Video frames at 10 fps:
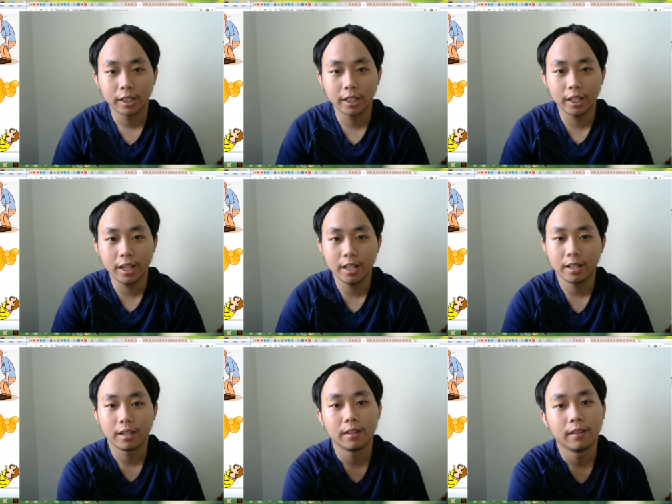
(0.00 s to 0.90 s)

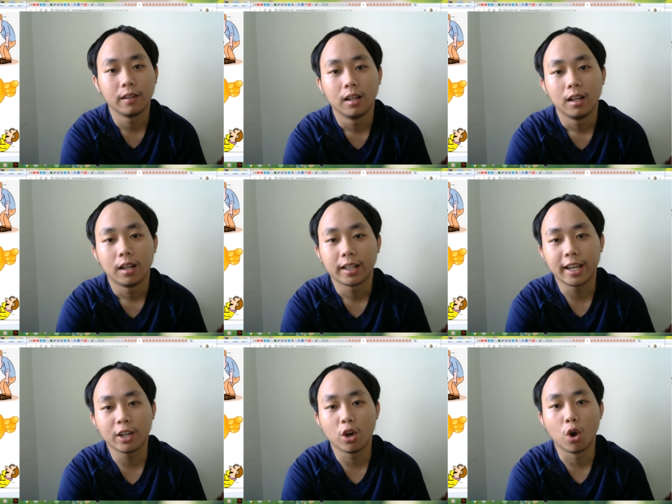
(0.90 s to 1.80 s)
Y
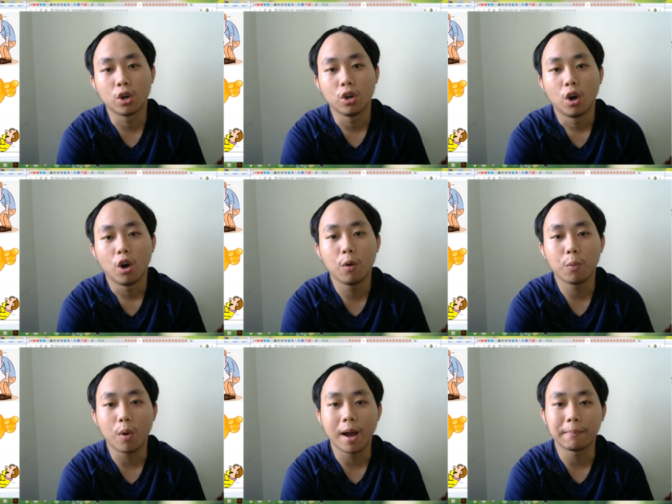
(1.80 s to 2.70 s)
Nghe đồn
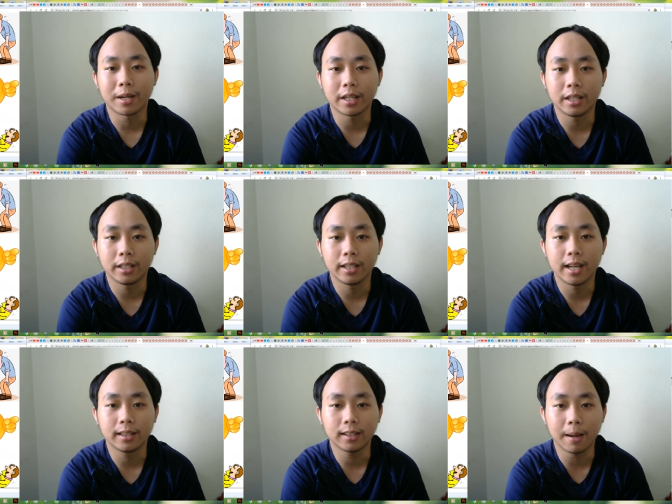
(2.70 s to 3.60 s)
hôm qua mày
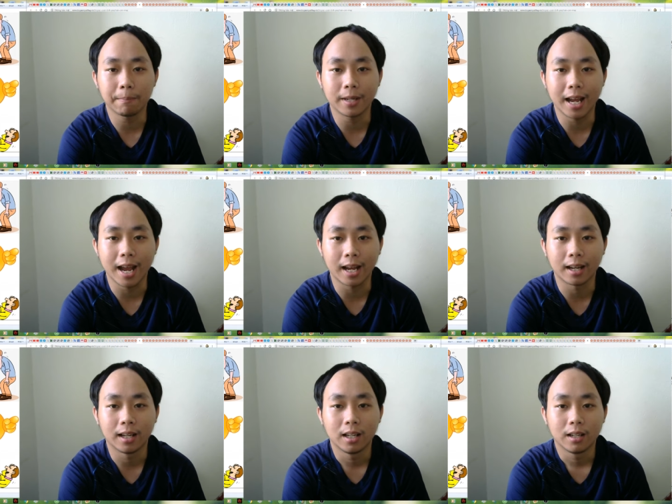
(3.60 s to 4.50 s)
đến thăm nàng